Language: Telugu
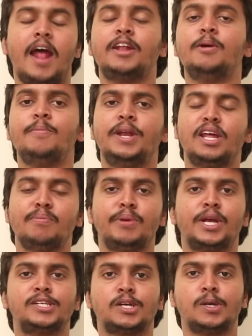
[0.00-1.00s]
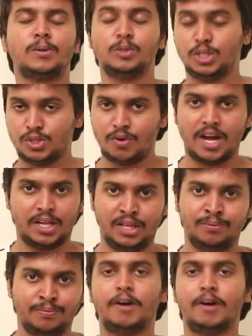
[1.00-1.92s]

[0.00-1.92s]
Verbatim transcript: రాట్నం మీడియా ప్రేక్షకులకు స్వాగతం